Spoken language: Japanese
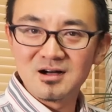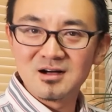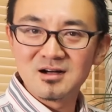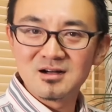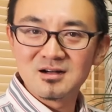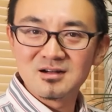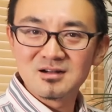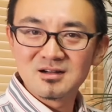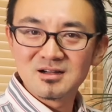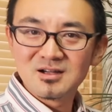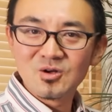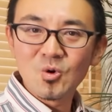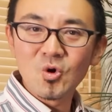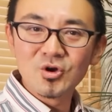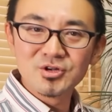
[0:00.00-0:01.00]

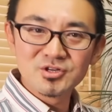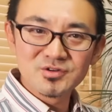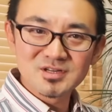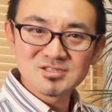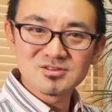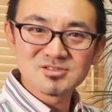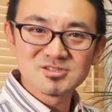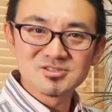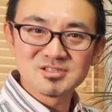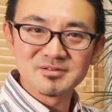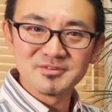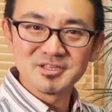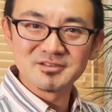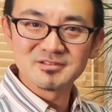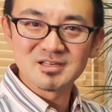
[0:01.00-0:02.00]
あーこういうニュアンスを作って
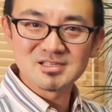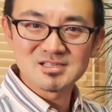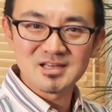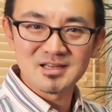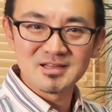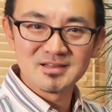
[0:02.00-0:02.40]
みてください。